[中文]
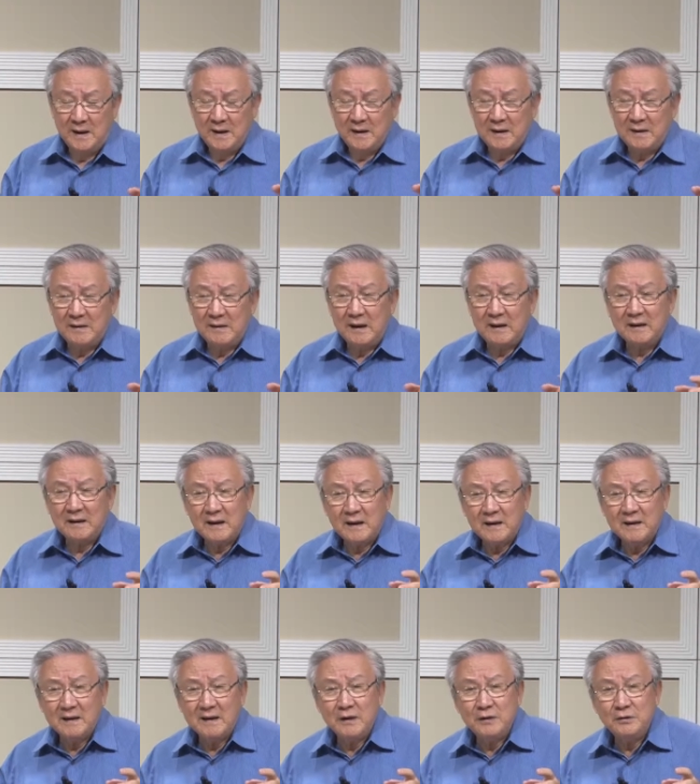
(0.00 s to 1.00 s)
可是它的
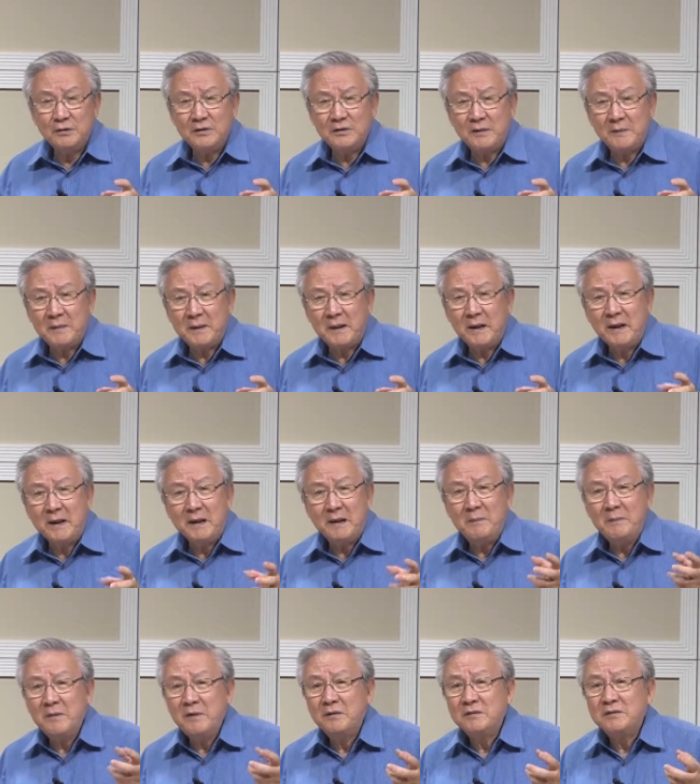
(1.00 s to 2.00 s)
跟科学上面
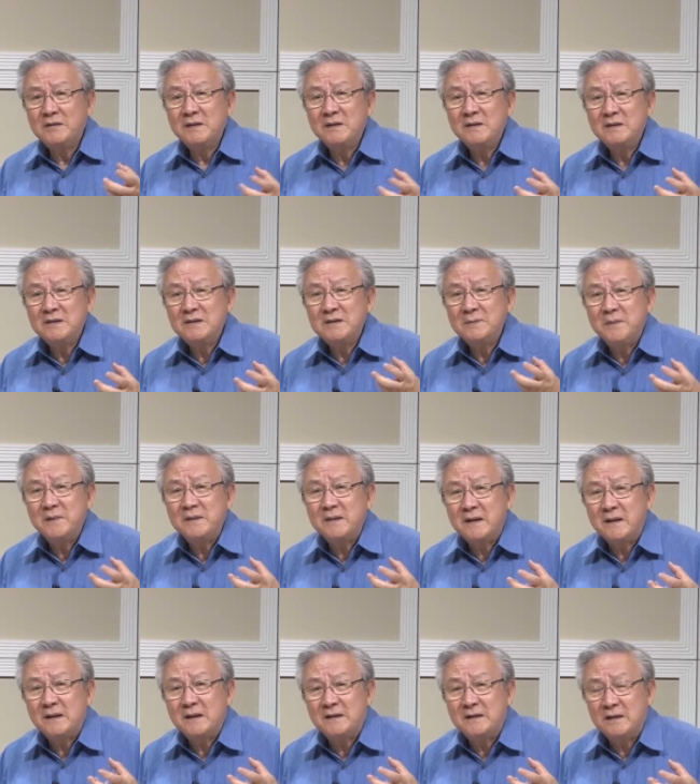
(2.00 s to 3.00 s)
也没有真基本
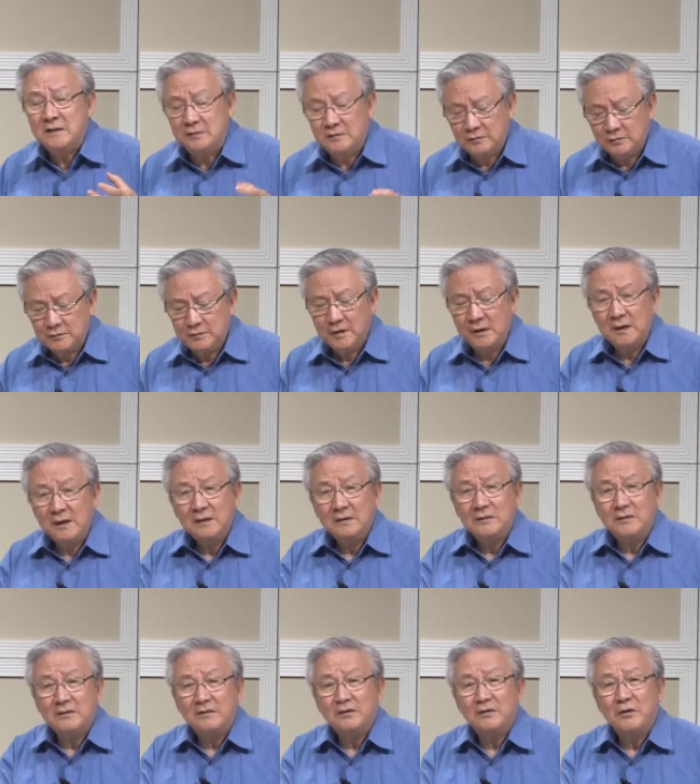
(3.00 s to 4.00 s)
上的抵触，
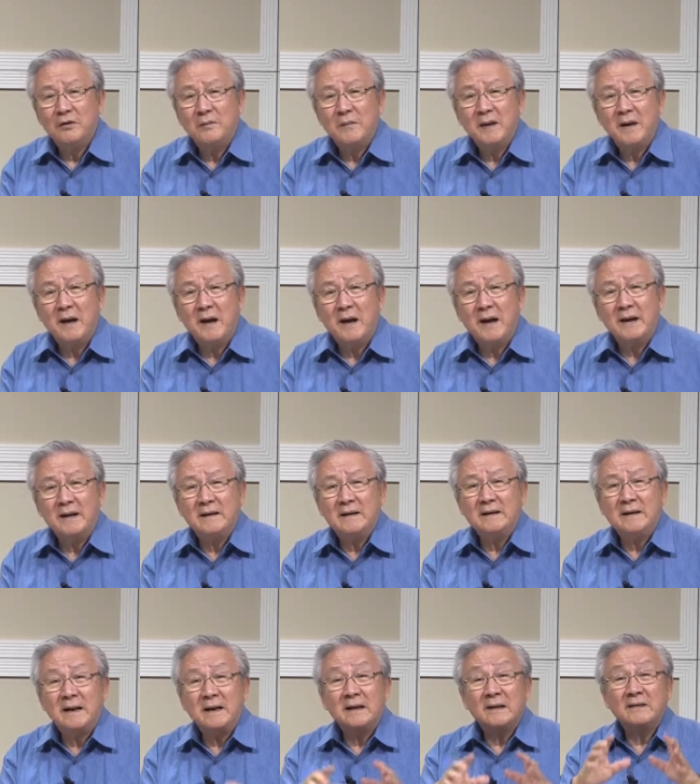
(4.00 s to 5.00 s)
只是我们要按
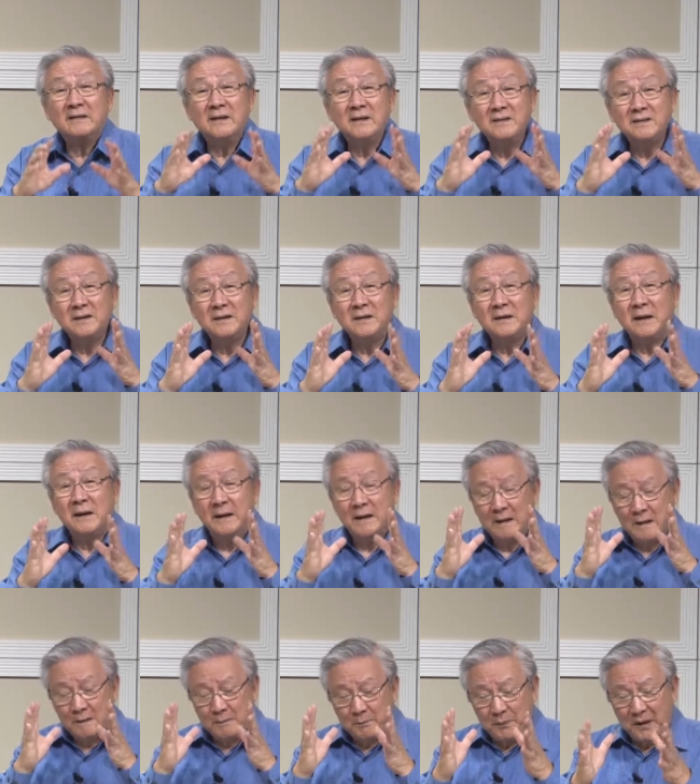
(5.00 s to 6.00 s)
照它的真正的
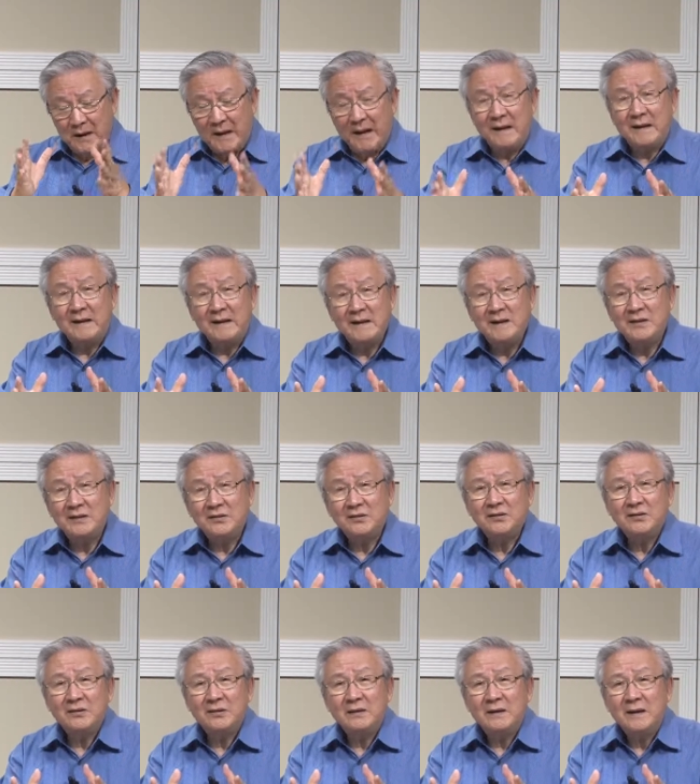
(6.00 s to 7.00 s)
本来的意
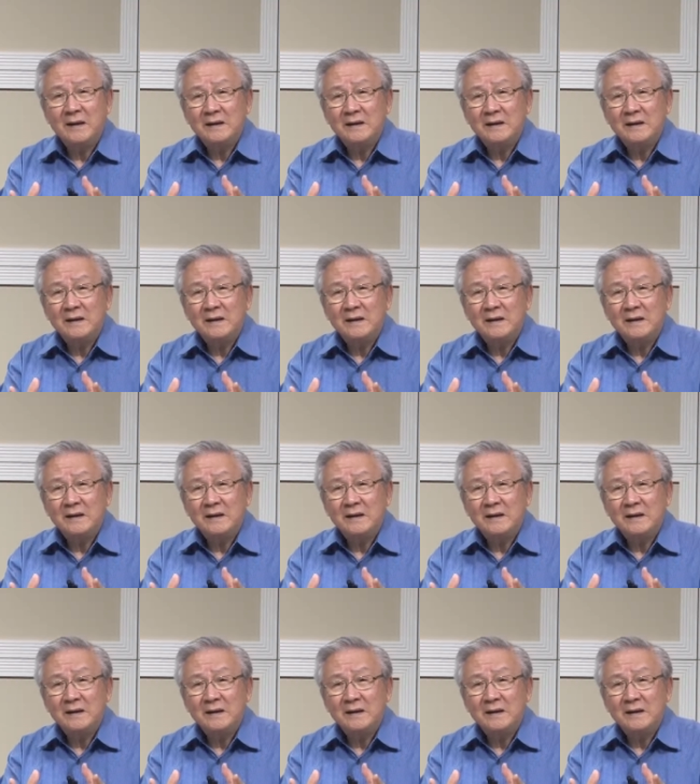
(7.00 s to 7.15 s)
思，